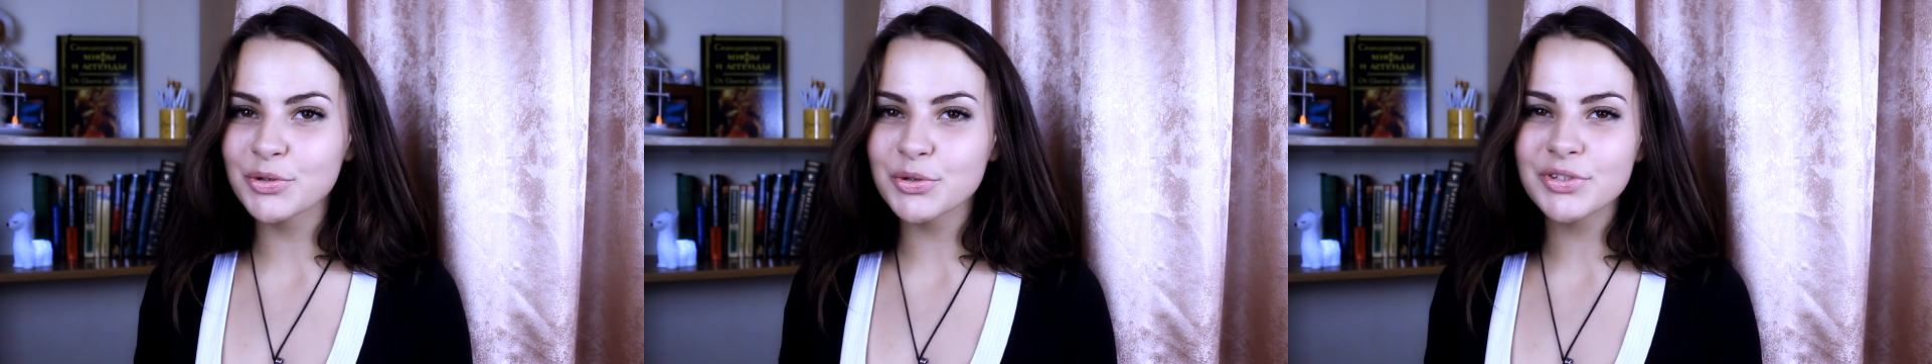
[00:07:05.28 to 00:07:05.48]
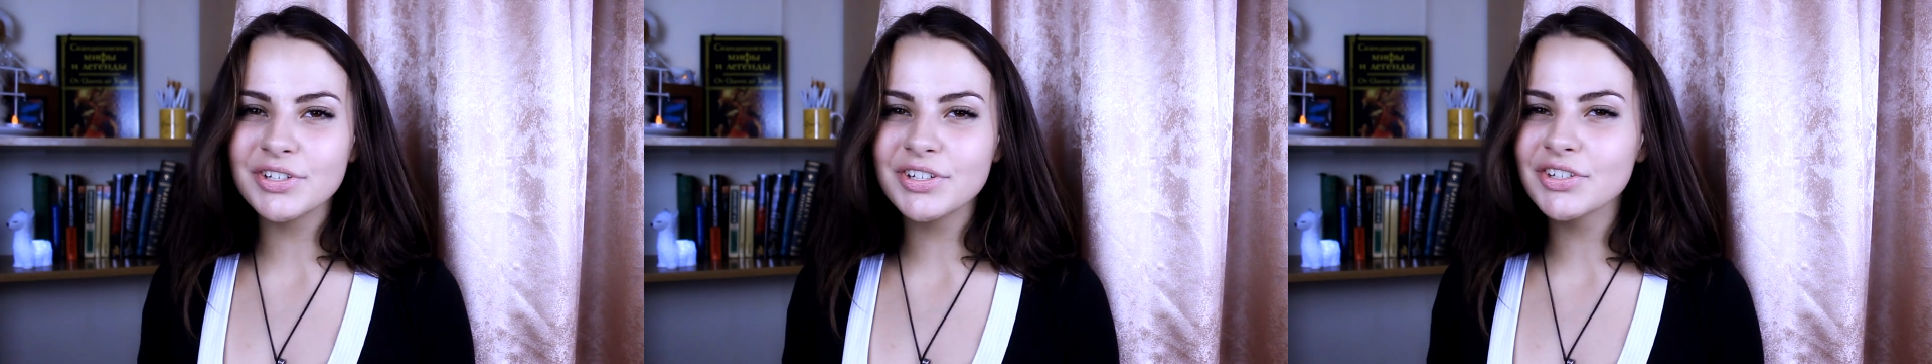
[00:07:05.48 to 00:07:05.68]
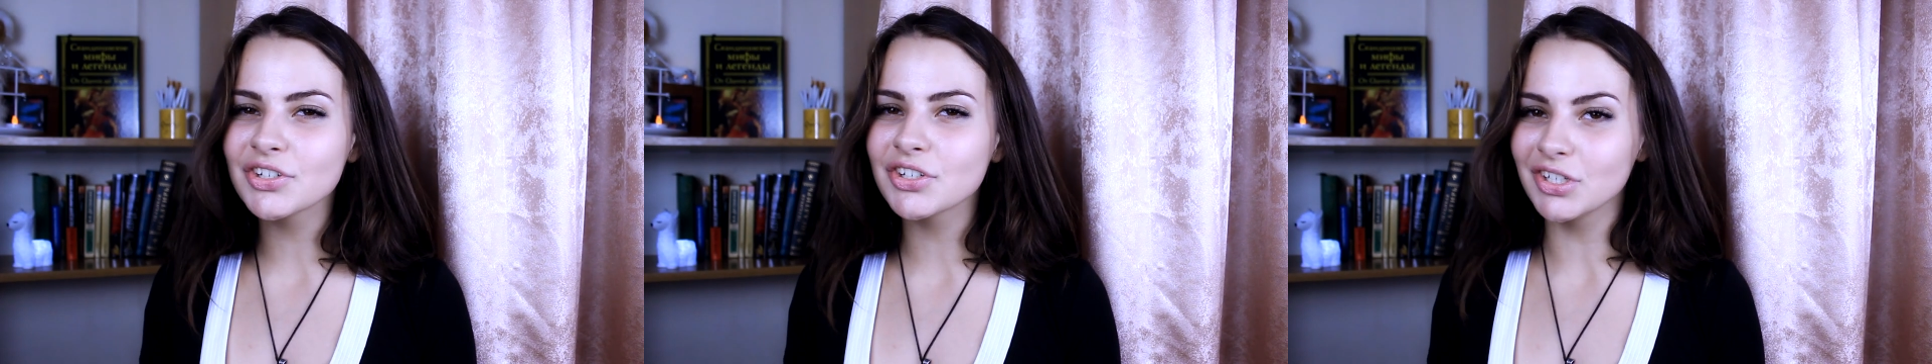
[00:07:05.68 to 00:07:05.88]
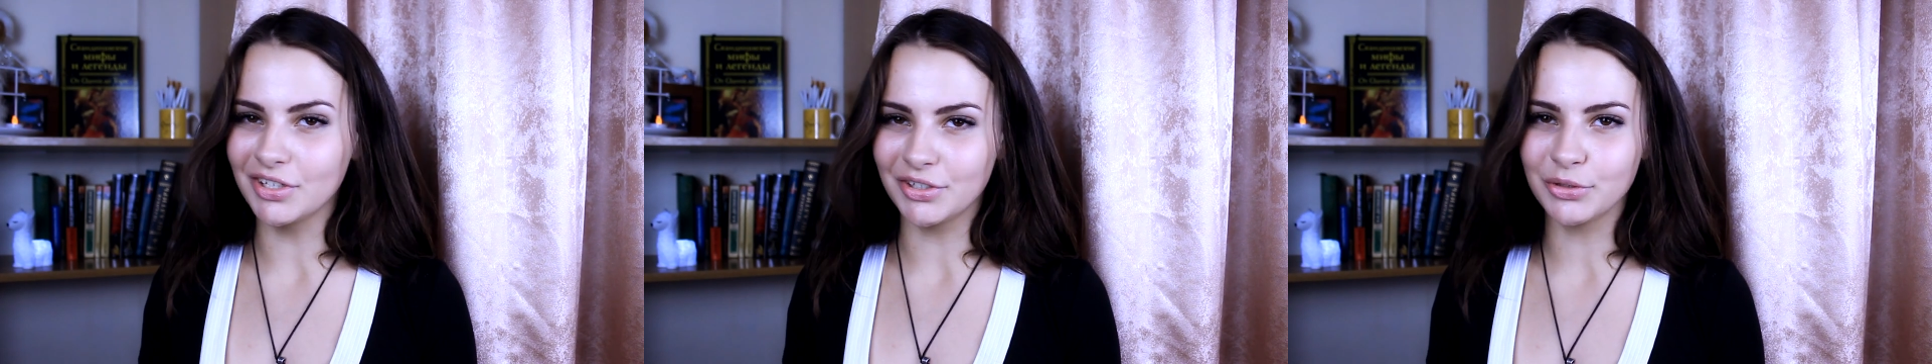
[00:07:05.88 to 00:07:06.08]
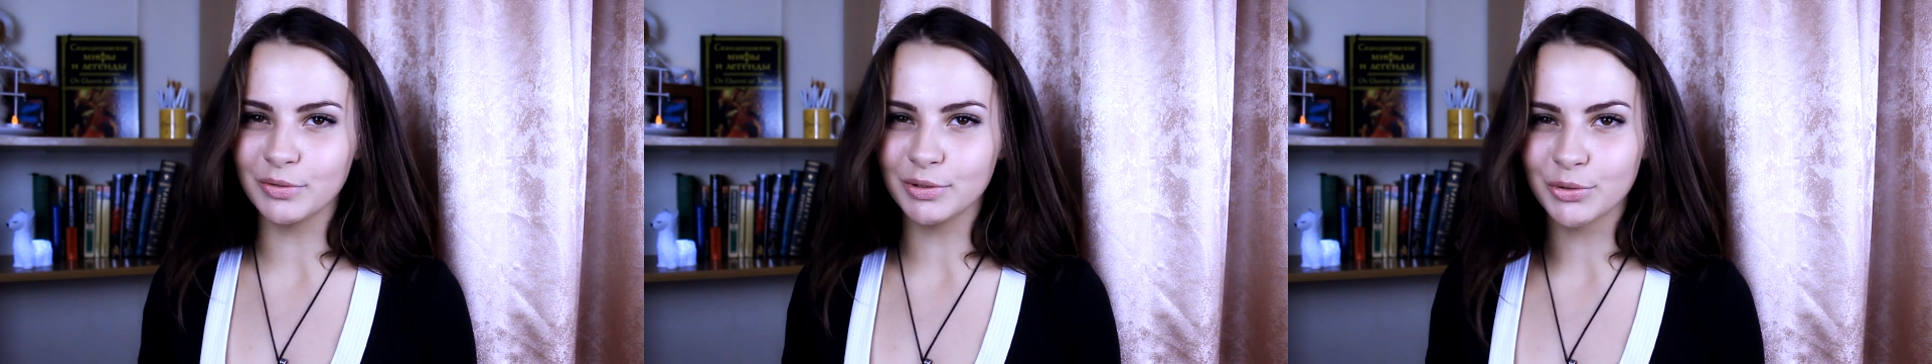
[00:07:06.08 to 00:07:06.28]
Грозный не
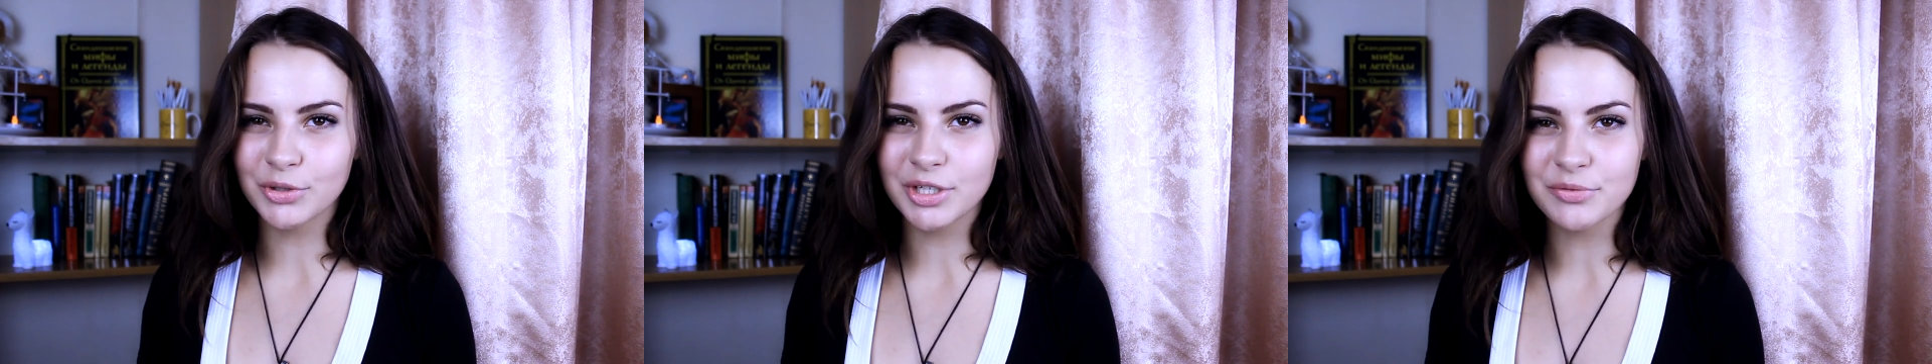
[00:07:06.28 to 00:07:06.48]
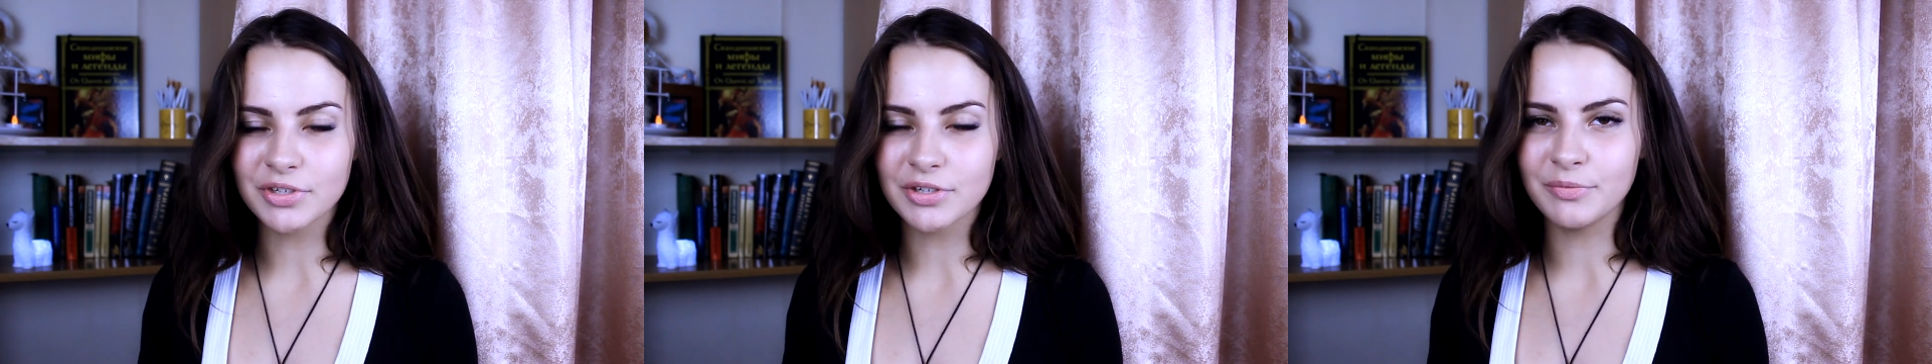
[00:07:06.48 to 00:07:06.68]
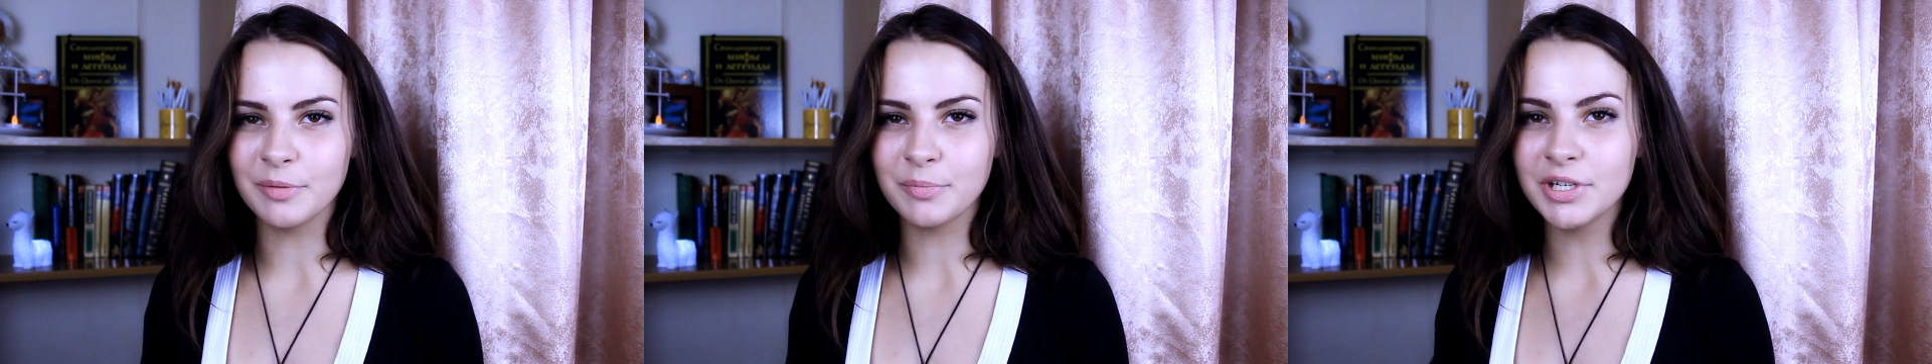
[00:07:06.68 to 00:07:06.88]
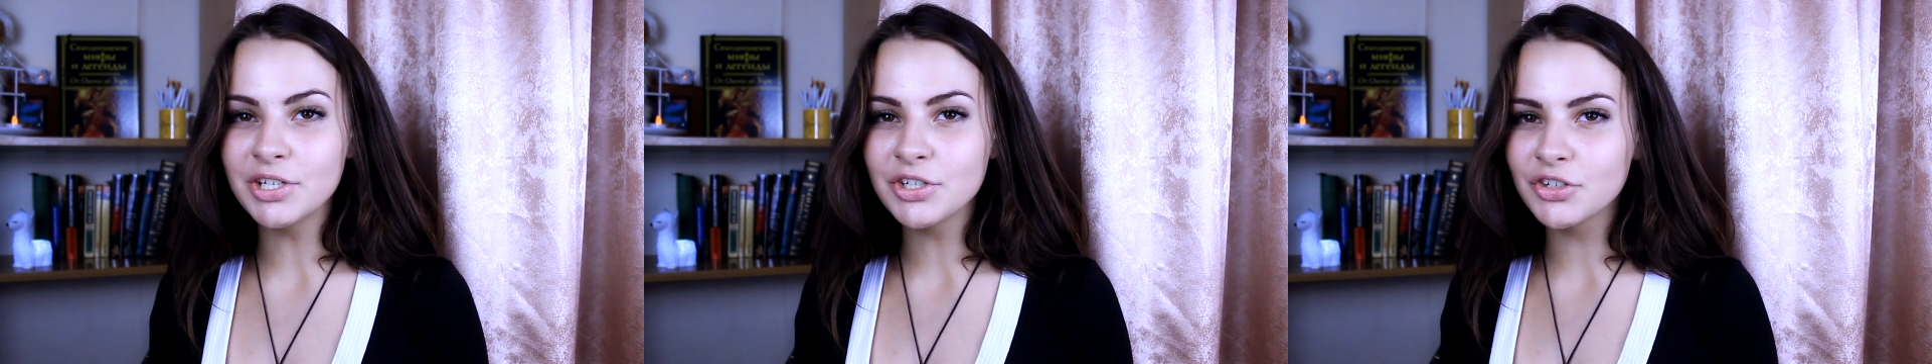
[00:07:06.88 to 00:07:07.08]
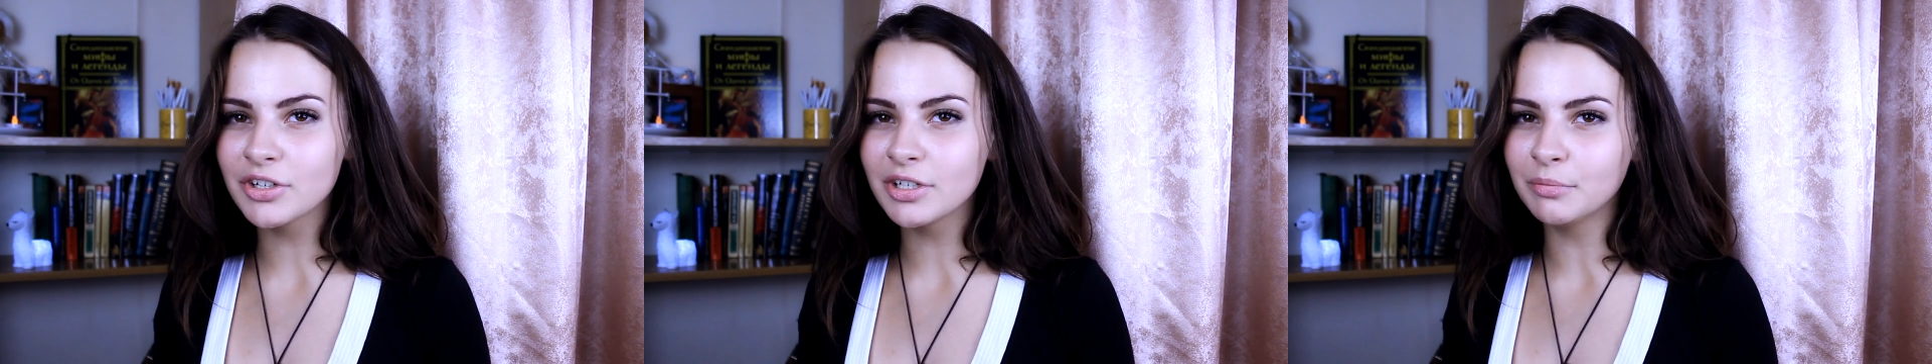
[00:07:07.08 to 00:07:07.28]
жертвовал другим своим
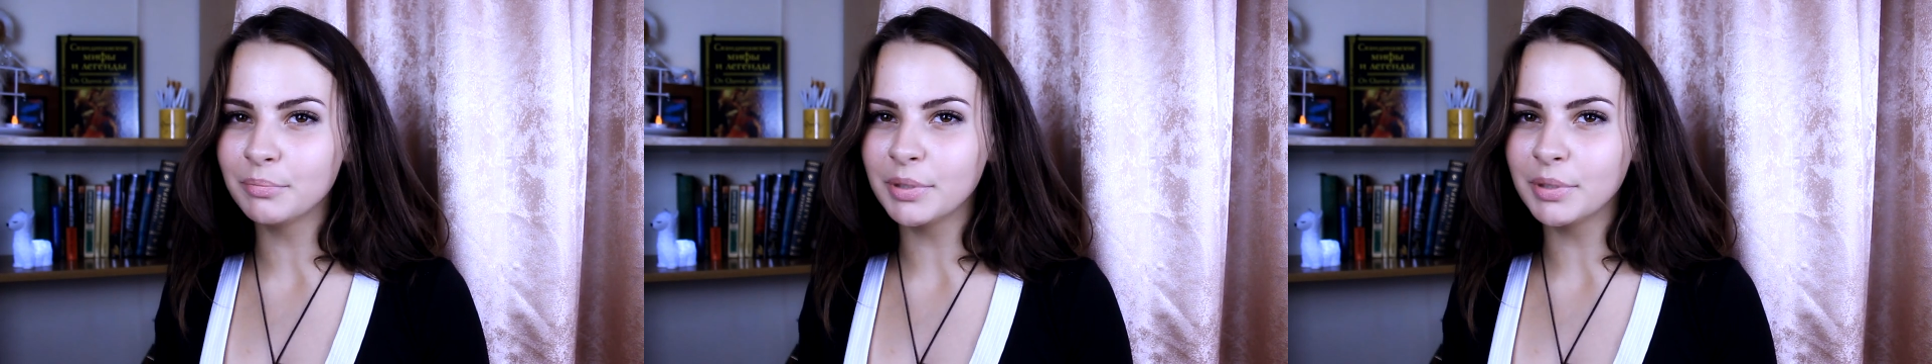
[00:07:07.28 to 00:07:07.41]
опричникам